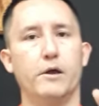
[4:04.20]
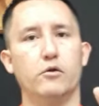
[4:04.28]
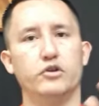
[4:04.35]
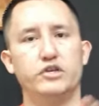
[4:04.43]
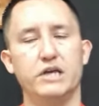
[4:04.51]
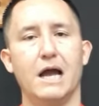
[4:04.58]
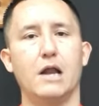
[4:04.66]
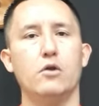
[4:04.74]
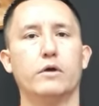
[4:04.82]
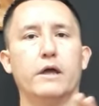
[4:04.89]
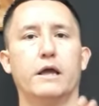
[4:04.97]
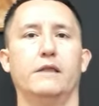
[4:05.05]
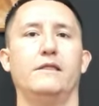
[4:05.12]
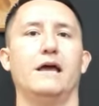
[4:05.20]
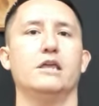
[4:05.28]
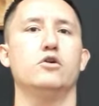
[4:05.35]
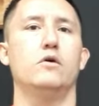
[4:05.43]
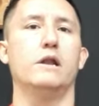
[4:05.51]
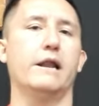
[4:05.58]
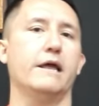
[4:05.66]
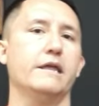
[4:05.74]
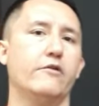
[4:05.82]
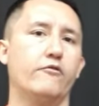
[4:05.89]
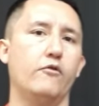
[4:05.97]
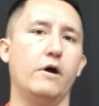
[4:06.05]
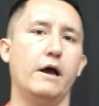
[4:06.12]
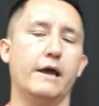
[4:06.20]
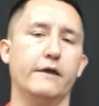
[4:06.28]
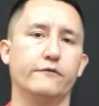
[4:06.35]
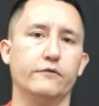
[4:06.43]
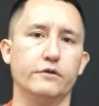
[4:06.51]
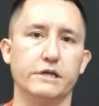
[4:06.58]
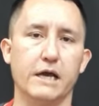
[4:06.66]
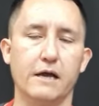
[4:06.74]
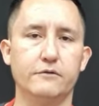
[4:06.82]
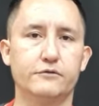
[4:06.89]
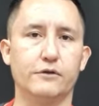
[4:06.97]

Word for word: Pero ya lo que dañó la araña roja, eso ya